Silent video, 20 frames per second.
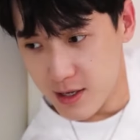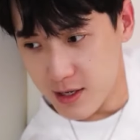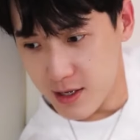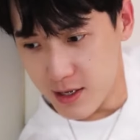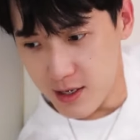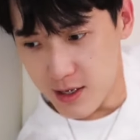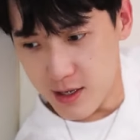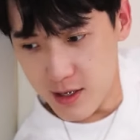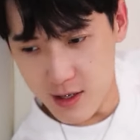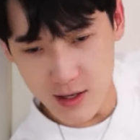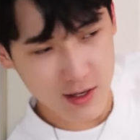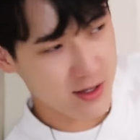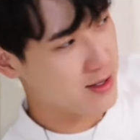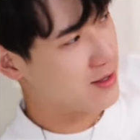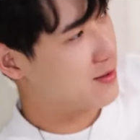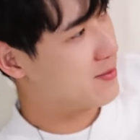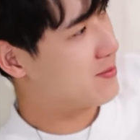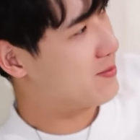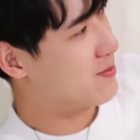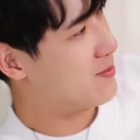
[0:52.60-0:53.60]
太好
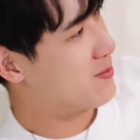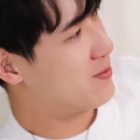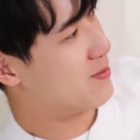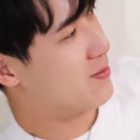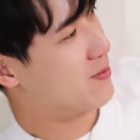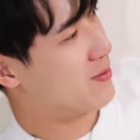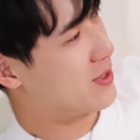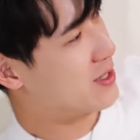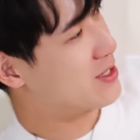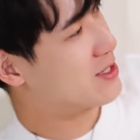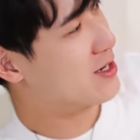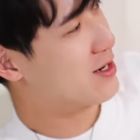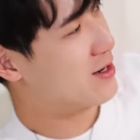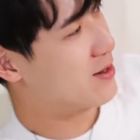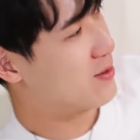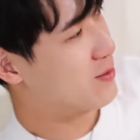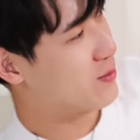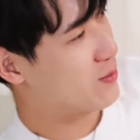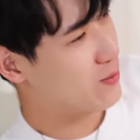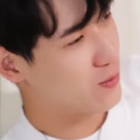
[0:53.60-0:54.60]
吧？没事，
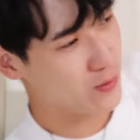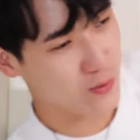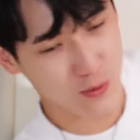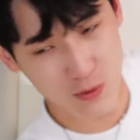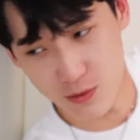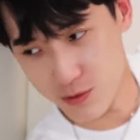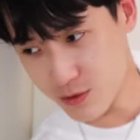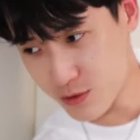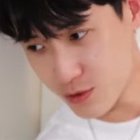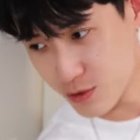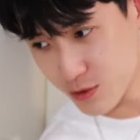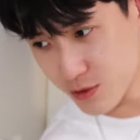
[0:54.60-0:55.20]
就